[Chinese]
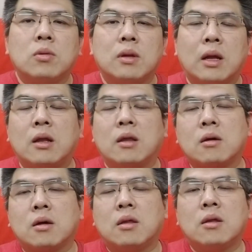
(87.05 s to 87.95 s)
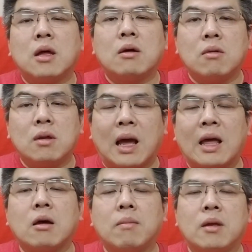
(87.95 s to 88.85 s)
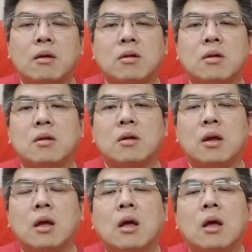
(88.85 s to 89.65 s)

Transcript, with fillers: 那你就知道哪一个比较适合你。